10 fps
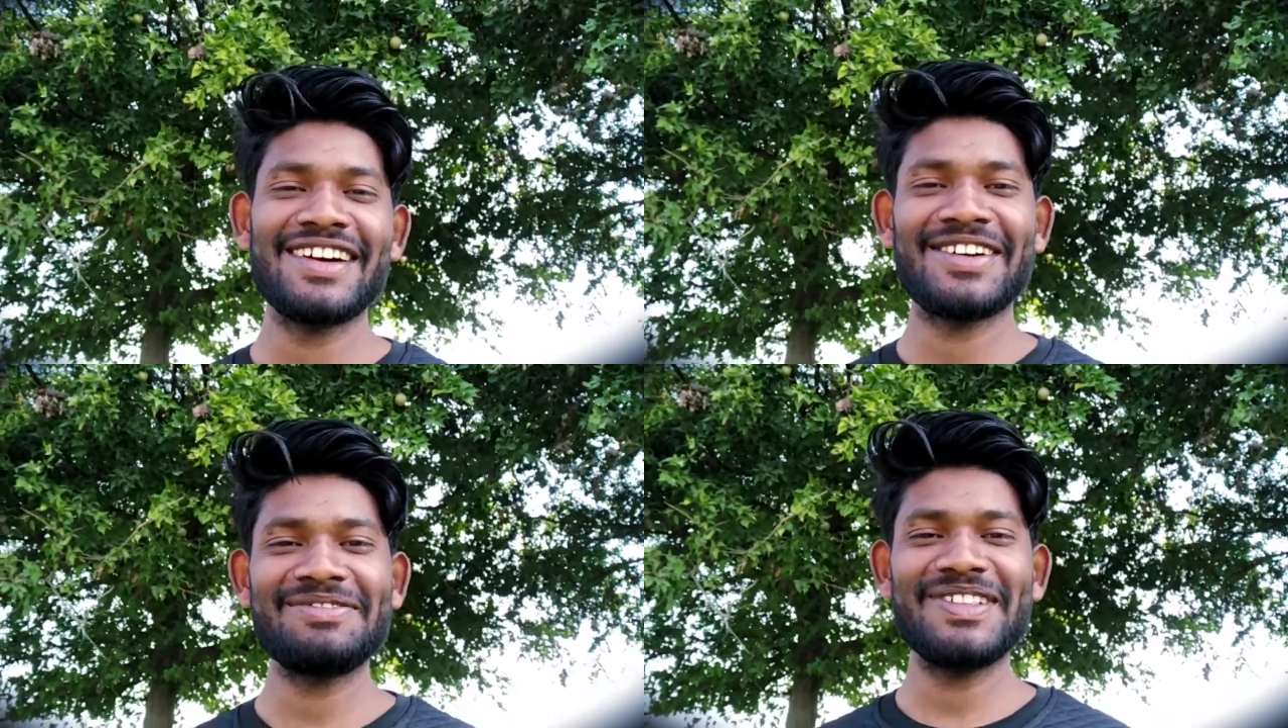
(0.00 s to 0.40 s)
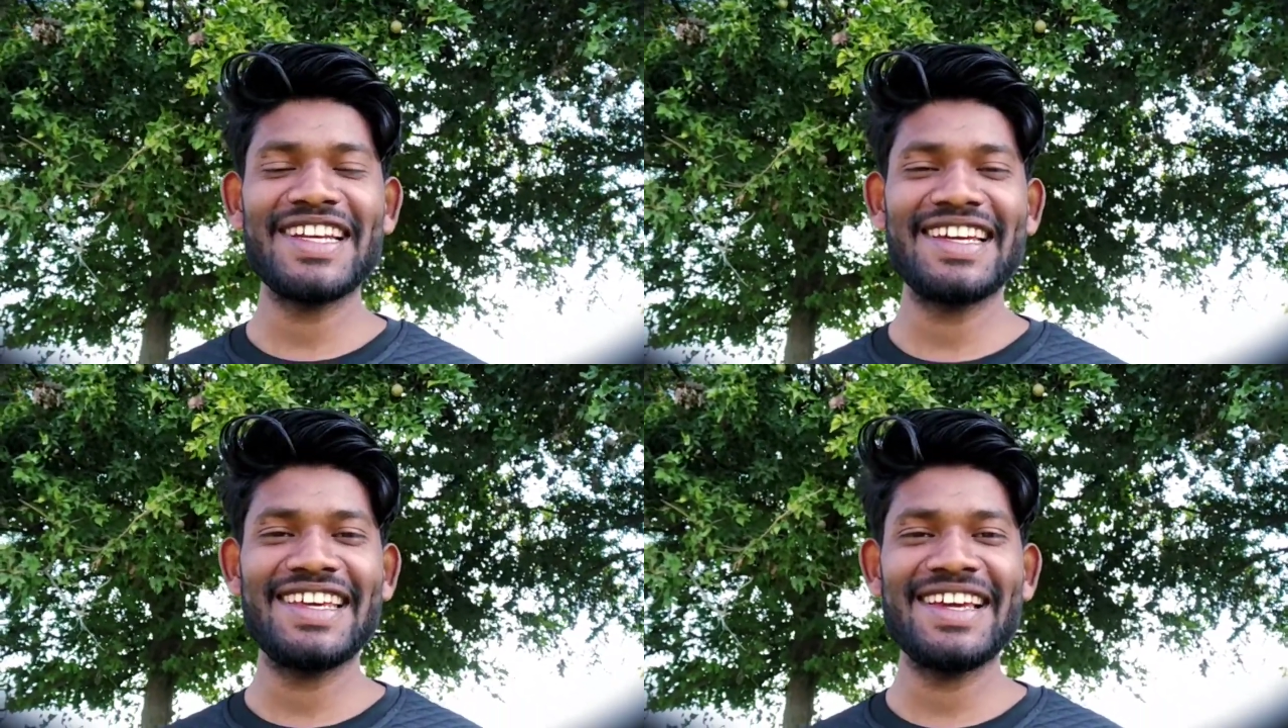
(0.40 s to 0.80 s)
और
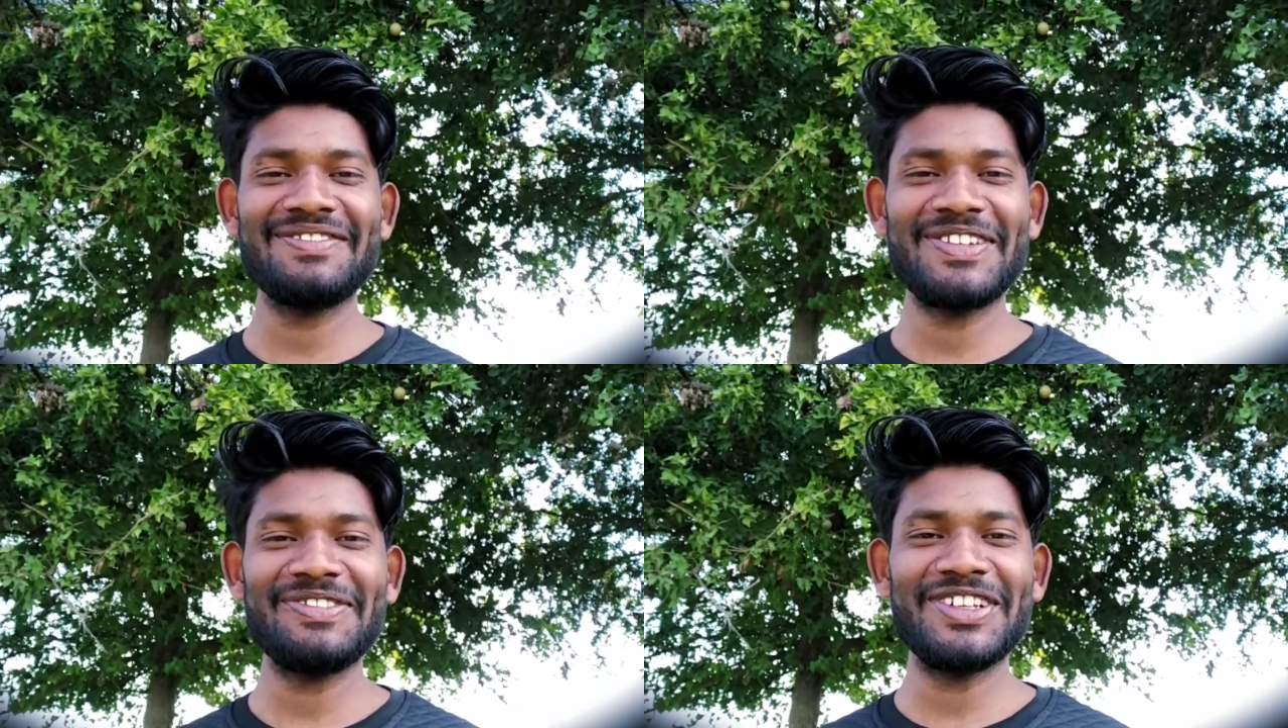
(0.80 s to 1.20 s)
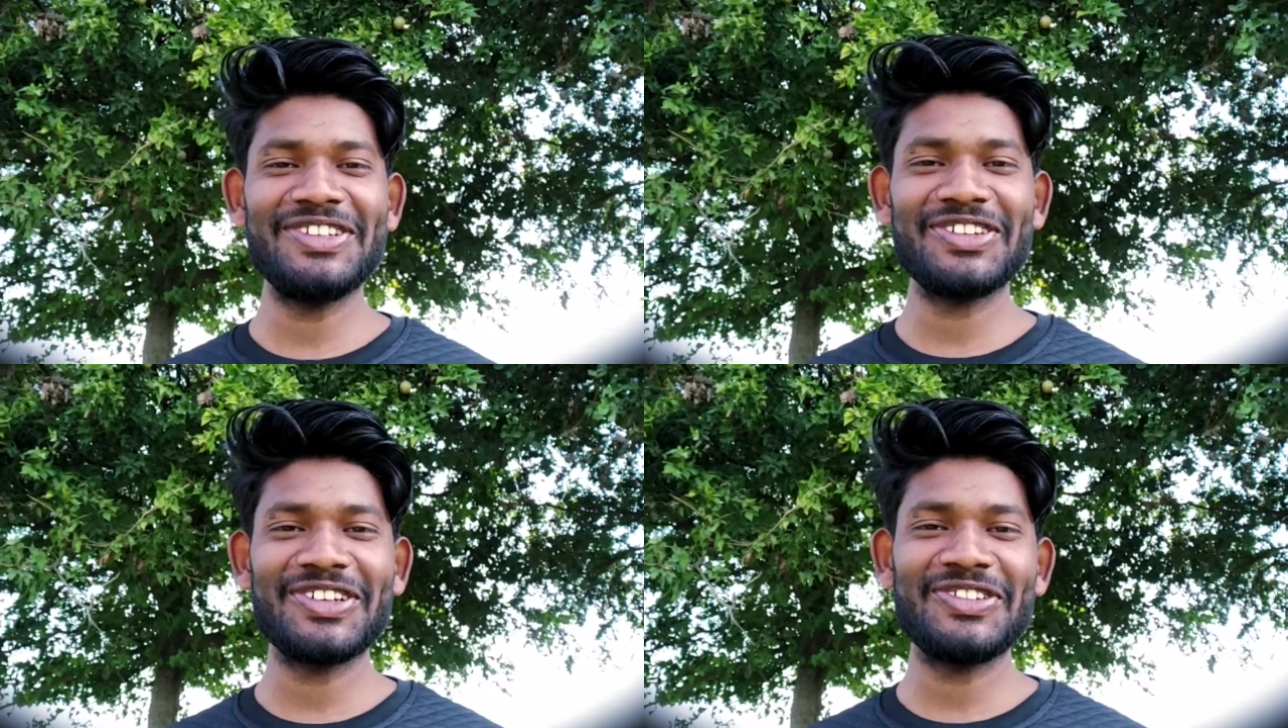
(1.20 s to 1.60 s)
मेरा एक भी
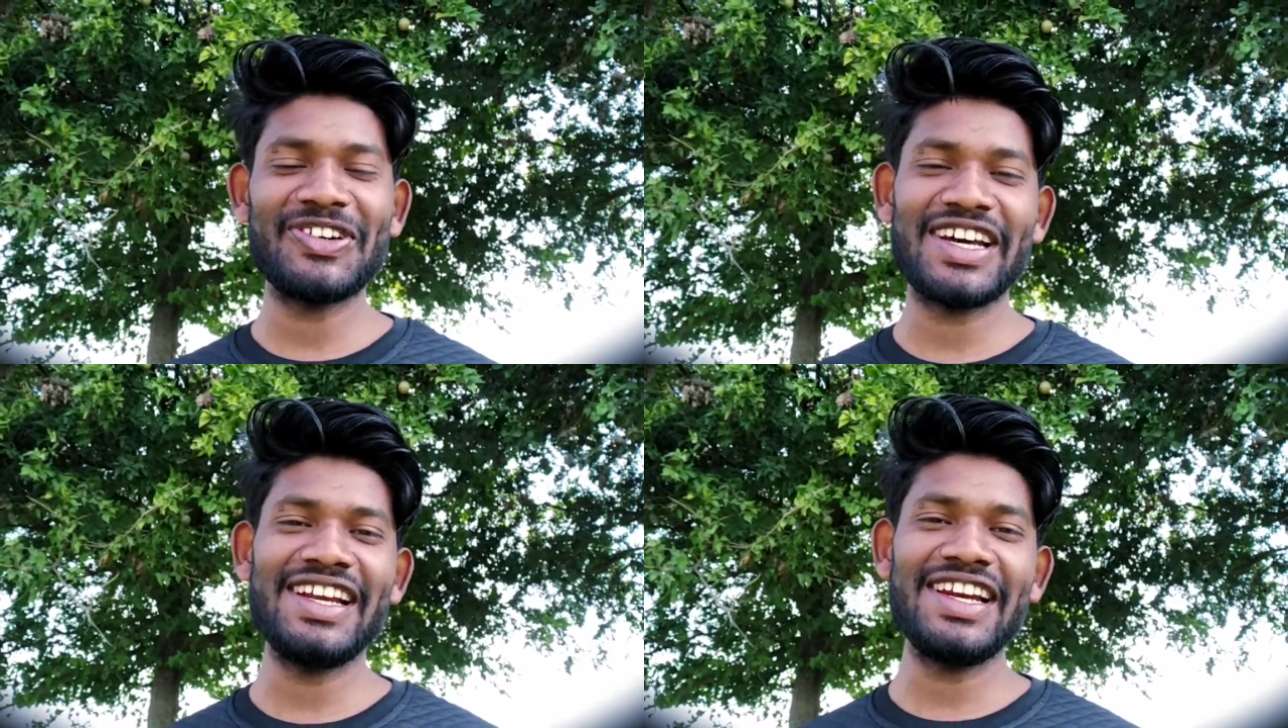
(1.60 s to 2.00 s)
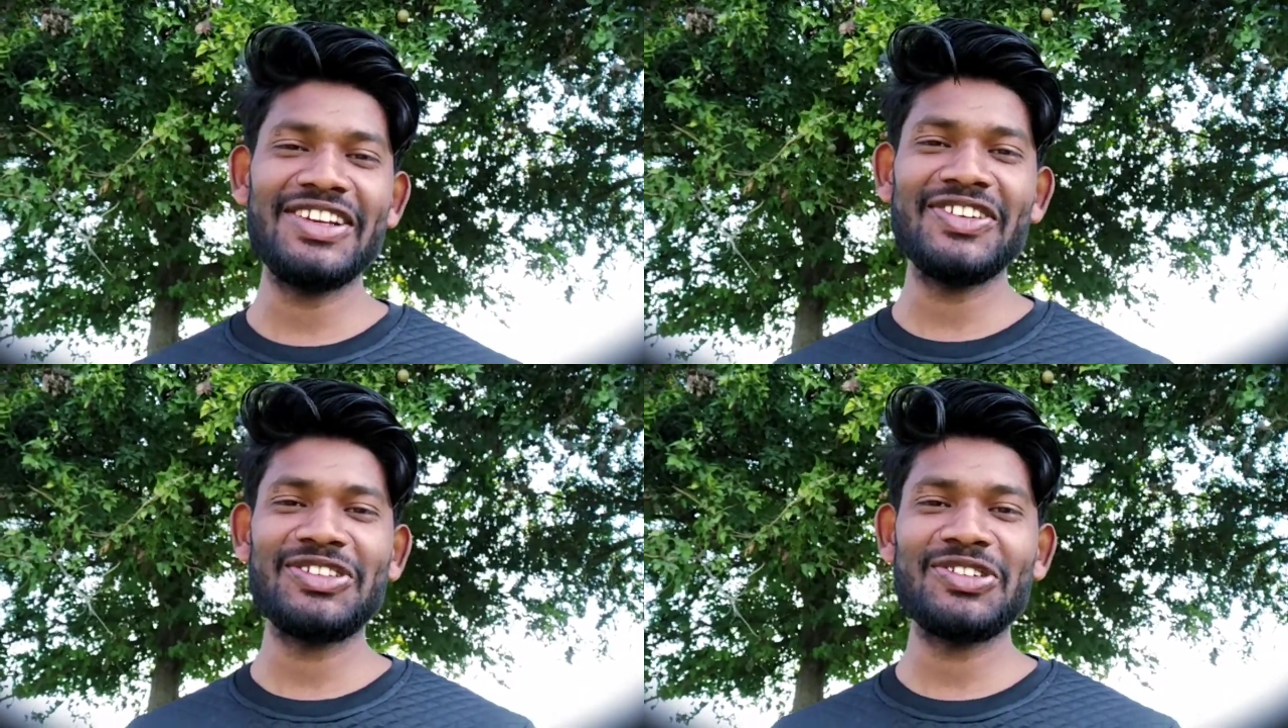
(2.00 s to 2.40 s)
वीडियो कोई वायरल
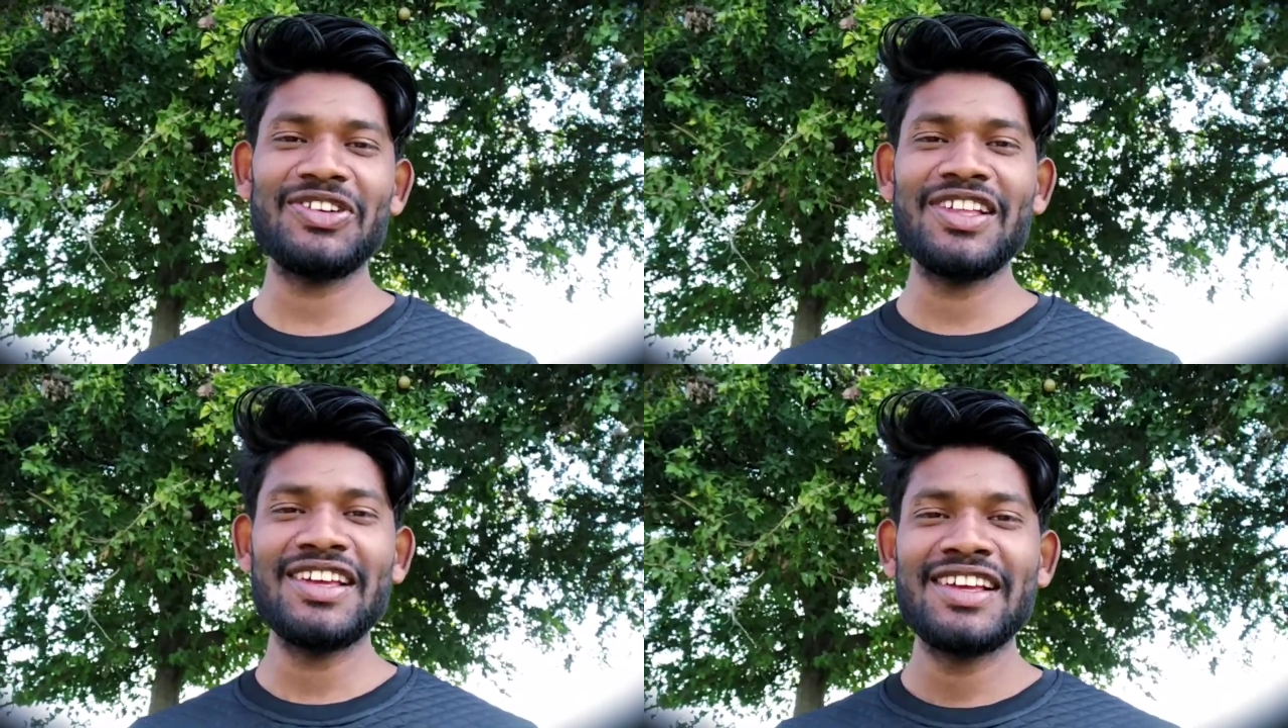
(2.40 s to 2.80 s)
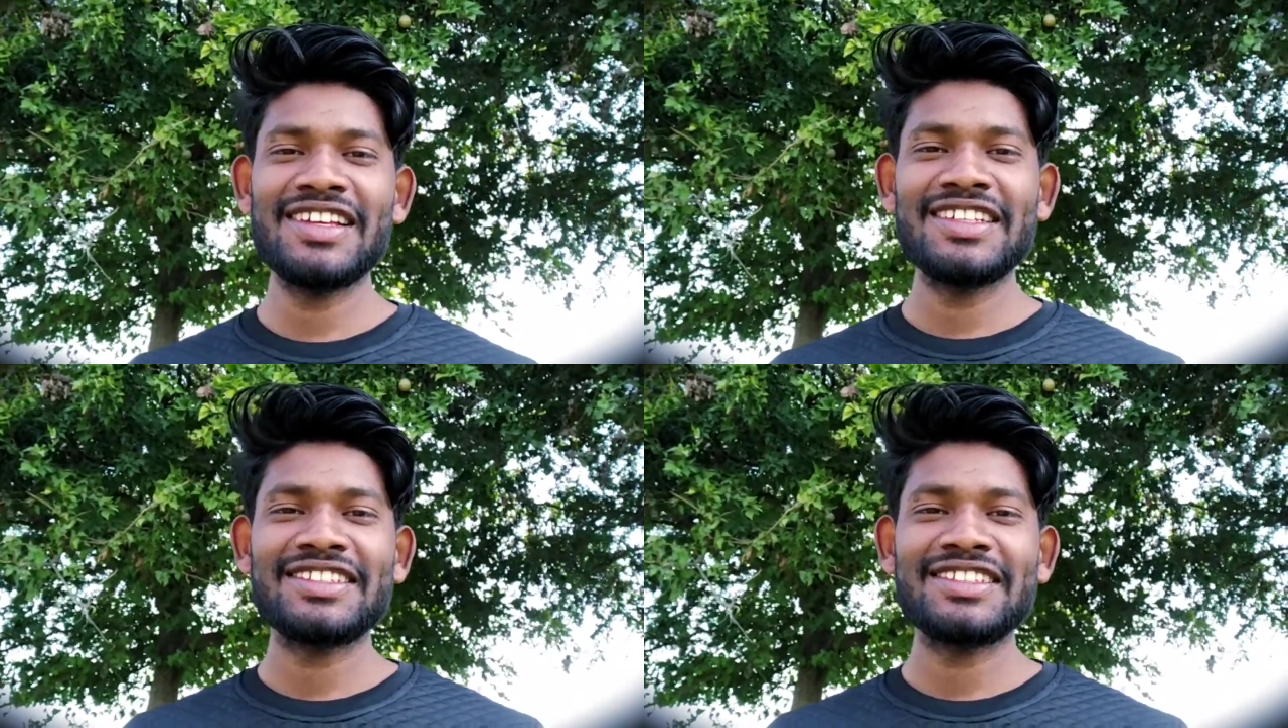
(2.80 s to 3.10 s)
नहीं हुआ तो